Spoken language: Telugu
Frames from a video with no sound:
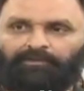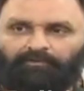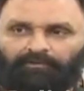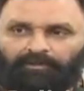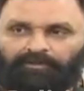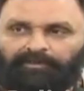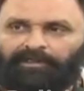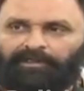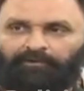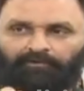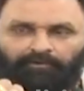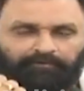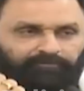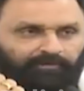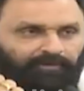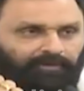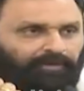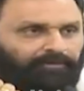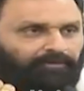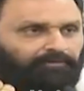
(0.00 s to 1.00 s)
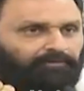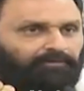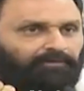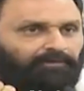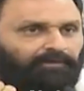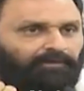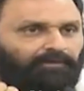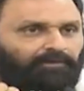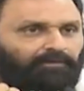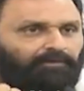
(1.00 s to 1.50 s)
ఒక నెల రోజుల నాడు
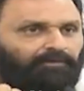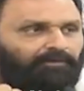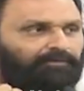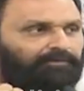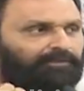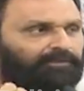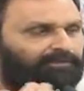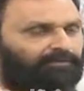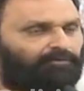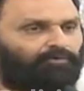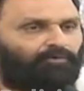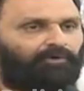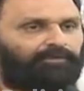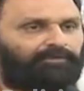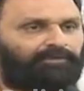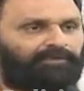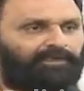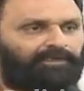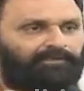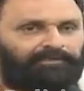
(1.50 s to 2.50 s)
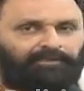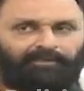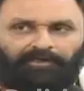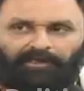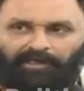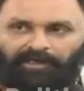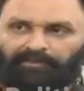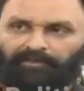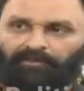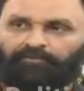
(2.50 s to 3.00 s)
కింద కోర్టుకి వెళ్తే
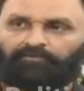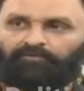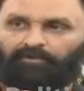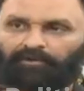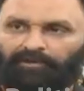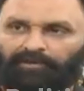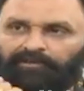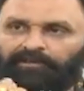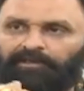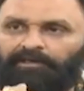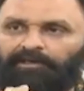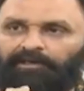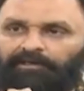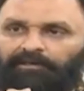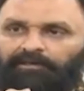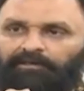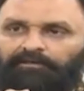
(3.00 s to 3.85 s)
వాళ్ళకి అనుకూలంగా